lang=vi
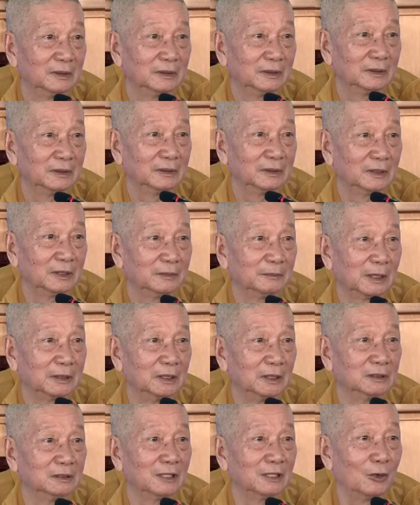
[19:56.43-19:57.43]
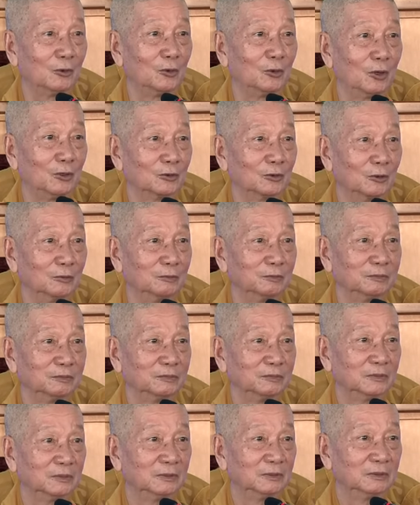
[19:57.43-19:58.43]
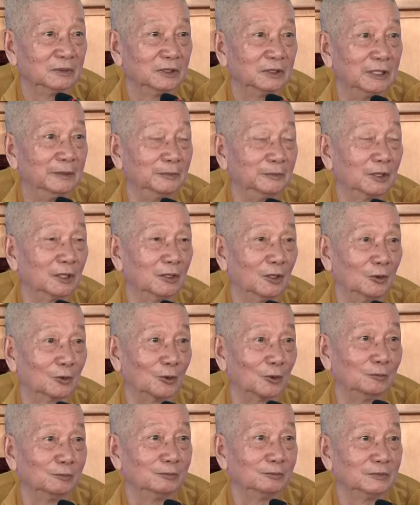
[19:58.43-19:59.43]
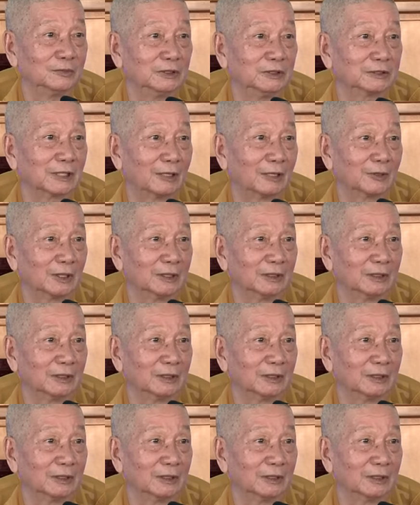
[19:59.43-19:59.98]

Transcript: nhưng mà đứng đâu họ cũng tìm tới họ cúng thì sao